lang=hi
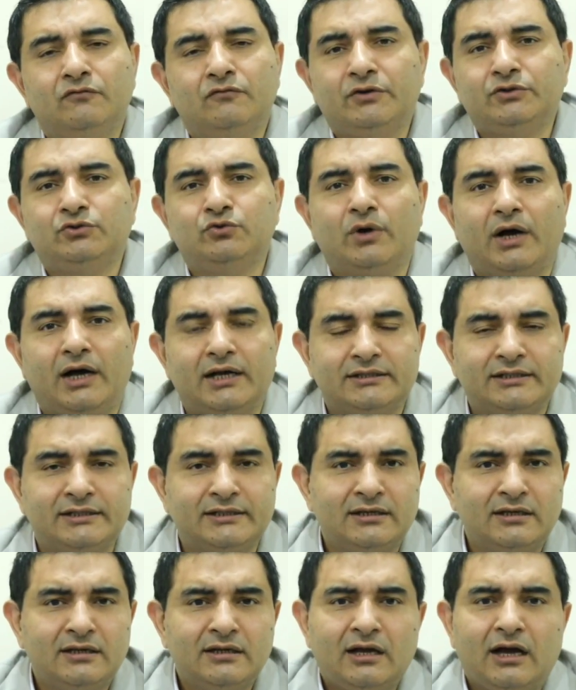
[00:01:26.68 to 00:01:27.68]
वजूहत हैं
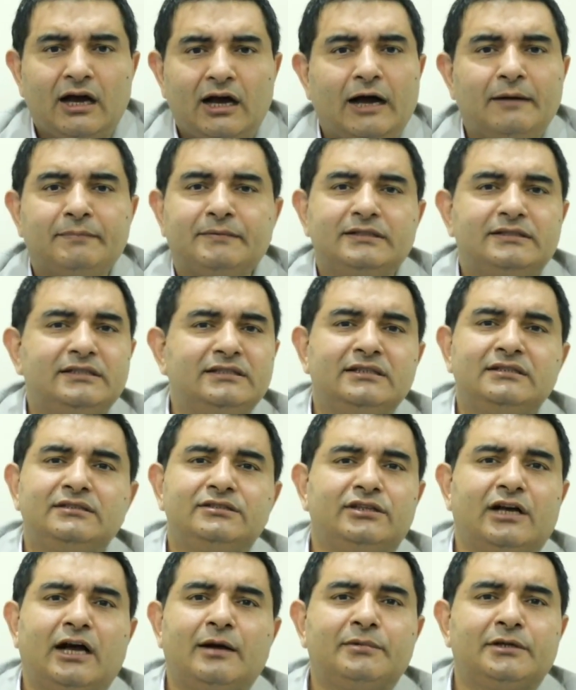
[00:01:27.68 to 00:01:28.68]
आप किसी दिन
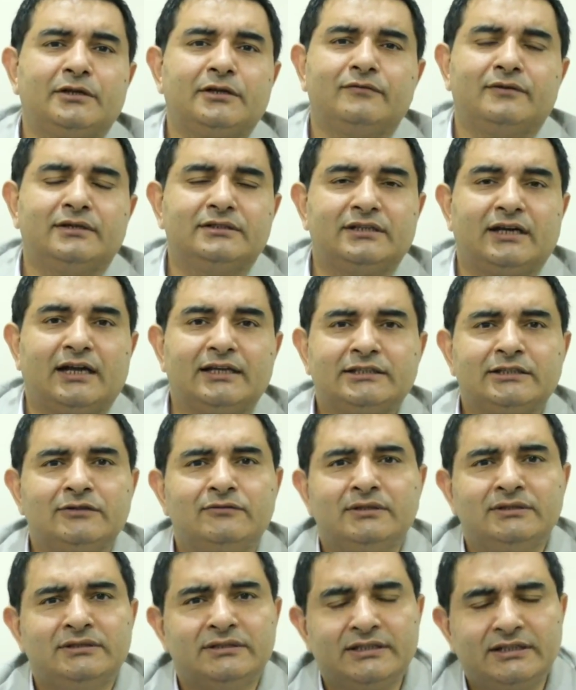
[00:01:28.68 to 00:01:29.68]
शाम के वक्त रात के
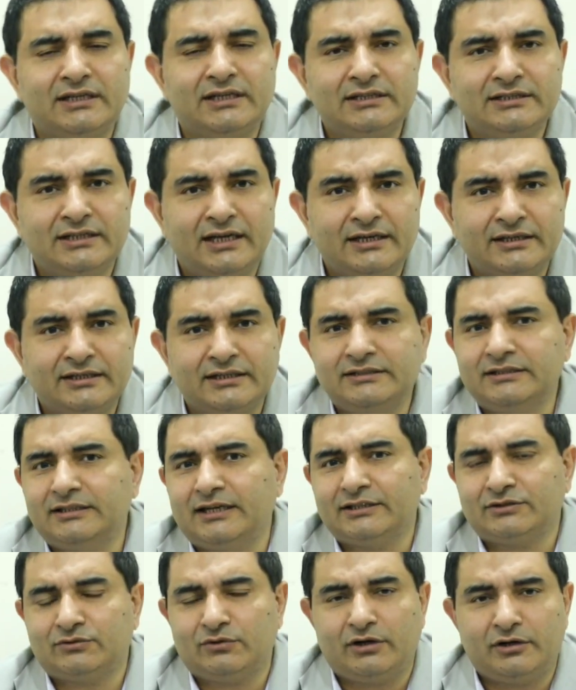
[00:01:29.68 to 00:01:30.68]
वक्त निकल जाएं किसी
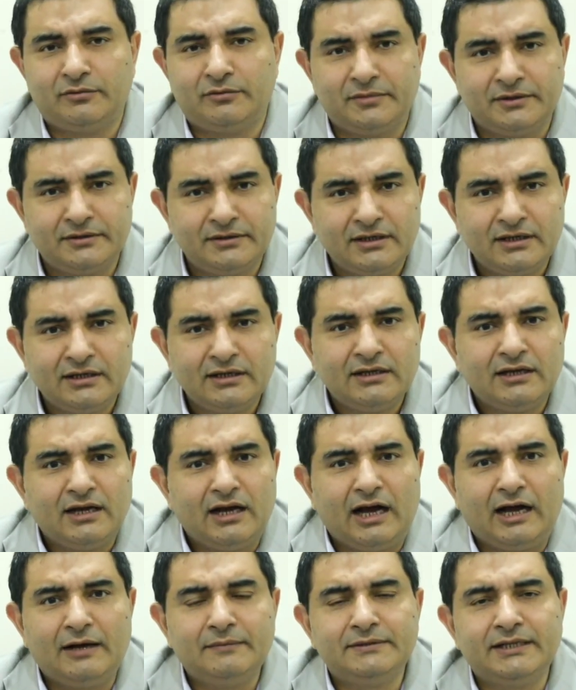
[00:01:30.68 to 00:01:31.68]
रेस्टोरेंट में
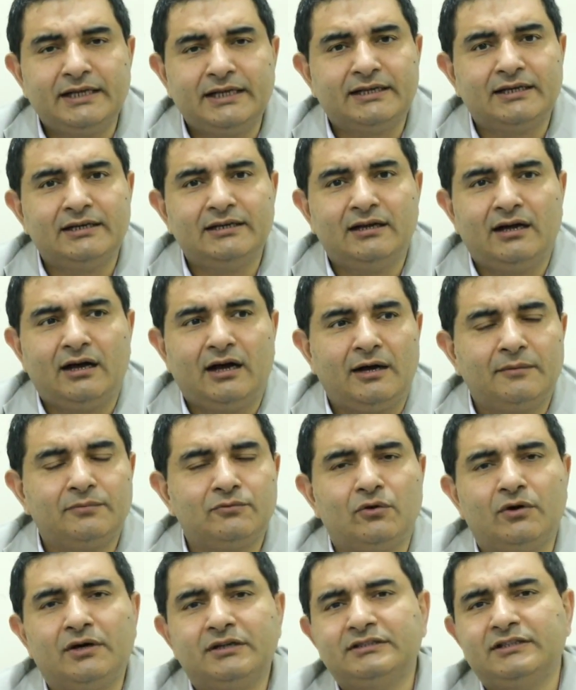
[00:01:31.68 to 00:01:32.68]
आप देख लें
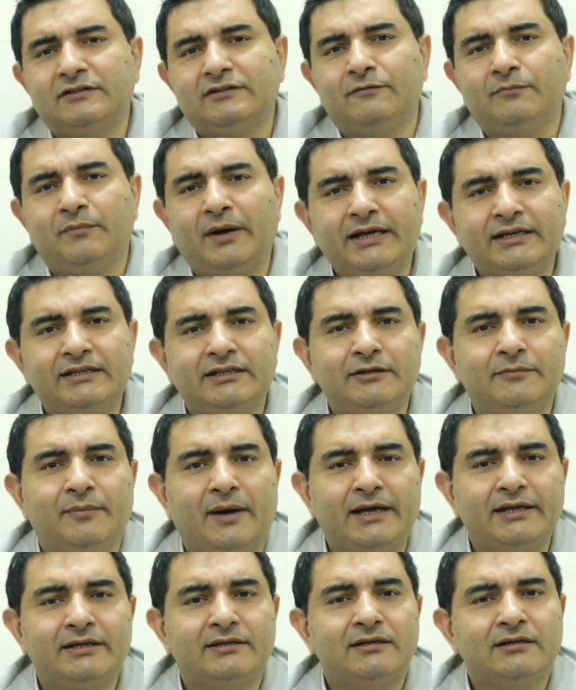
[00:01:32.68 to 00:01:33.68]
आपको हर तरफ बाइक ही
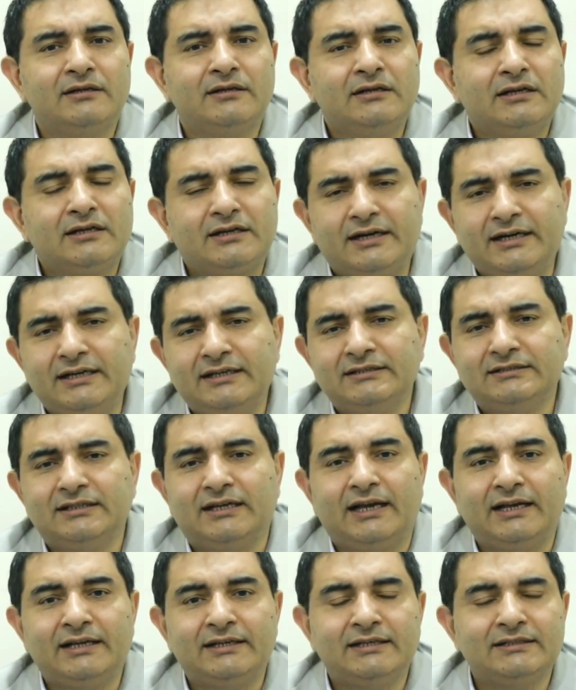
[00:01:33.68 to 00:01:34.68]
बाइक खड़े नज़र
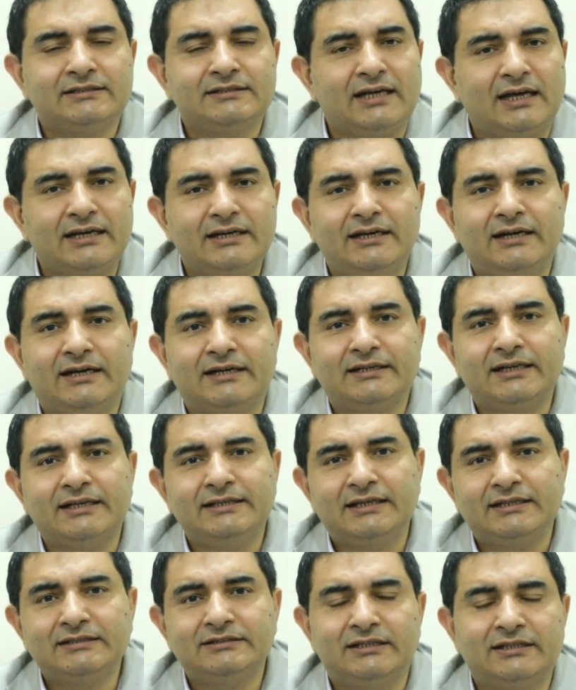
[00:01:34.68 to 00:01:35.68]
आएंगे सारे लड़के
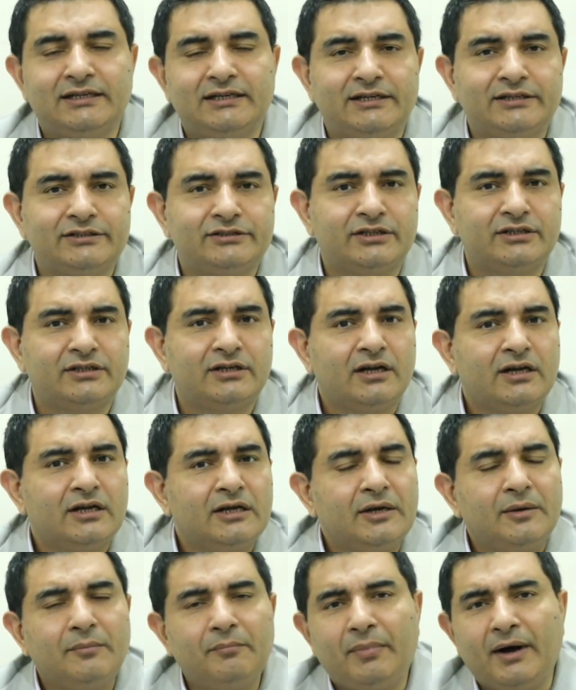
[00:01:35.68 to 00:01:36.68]
यंग जनरेशन
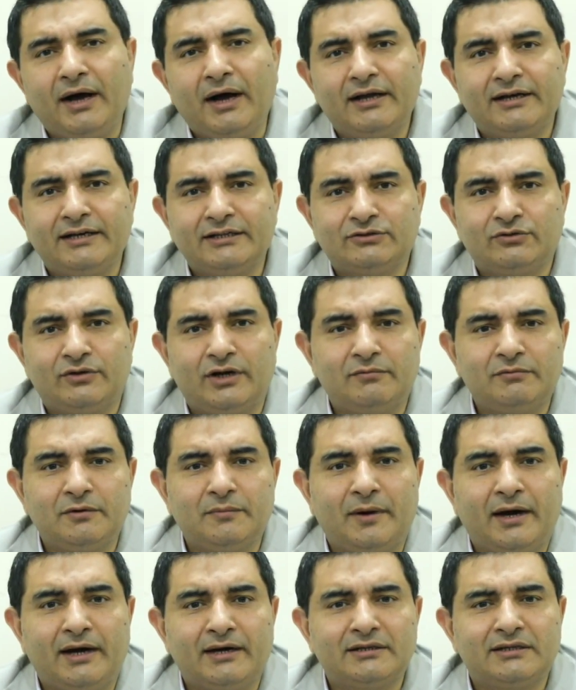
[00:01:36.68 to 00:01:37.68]
बाहर रेस्टोरेंट में
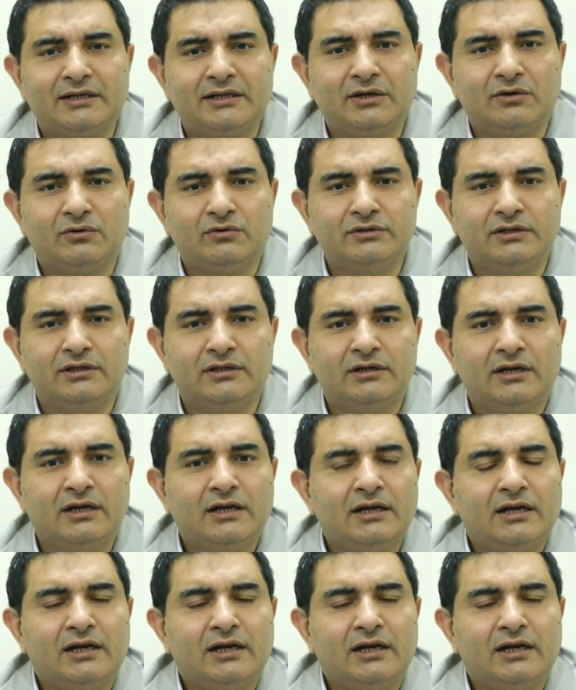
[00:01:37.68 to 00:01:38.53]
बैठ के उधर